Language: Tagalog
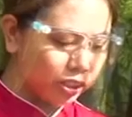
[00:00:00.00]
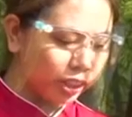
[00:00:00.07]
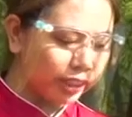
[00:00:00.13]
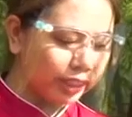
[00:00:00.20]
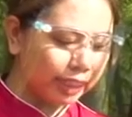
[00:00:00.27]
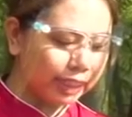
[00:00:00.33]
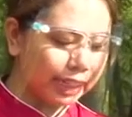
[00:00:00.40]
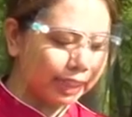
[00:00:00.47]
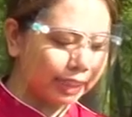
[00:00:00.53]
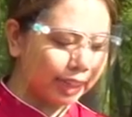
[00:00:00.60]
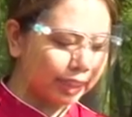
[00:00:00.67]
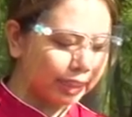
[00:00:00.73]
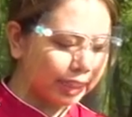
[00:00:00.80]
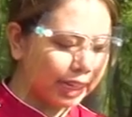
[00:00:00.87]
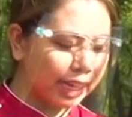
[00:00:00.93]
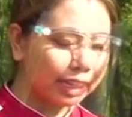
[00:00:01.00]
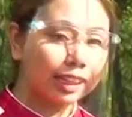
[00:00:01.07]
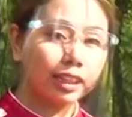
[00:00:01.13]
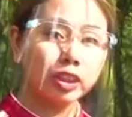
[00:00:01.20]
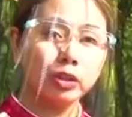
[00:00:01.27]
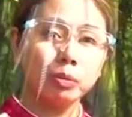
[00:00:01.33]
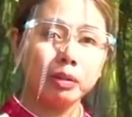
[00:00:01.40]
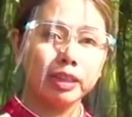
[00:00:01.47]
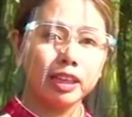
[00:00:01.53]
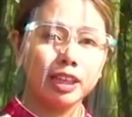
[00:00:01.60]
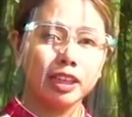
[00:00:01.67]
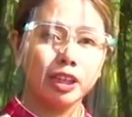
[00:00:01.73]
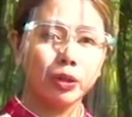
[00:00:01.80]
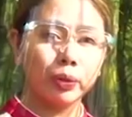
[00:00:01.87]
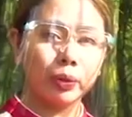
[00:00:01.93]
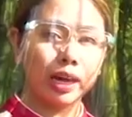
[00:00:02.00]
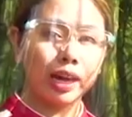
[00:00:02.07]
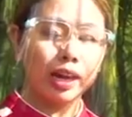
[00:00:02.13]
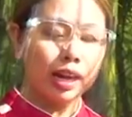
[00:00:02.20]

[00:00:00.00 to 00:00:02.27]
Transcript: So hintayin lang natin hanggang dumikit yung